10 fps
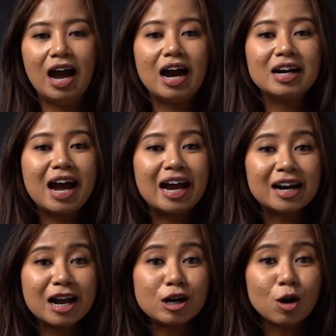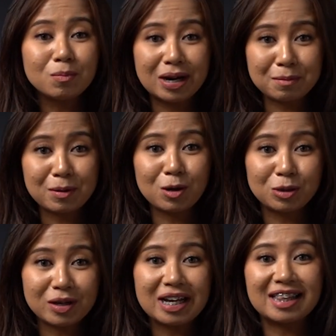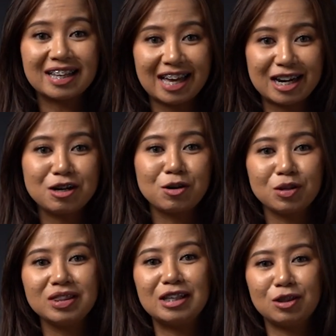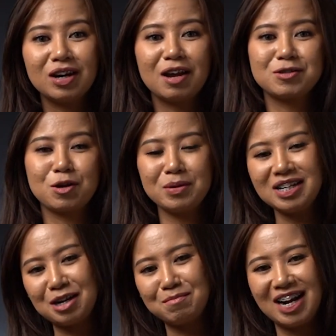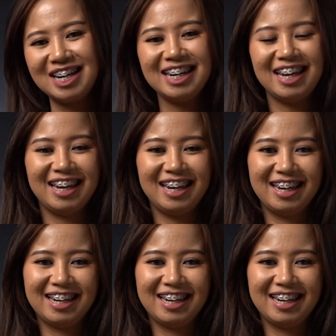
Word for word: Enggak heran kalau banyak penonton yang tertarik nonton TikTok live shopping dari brand ini.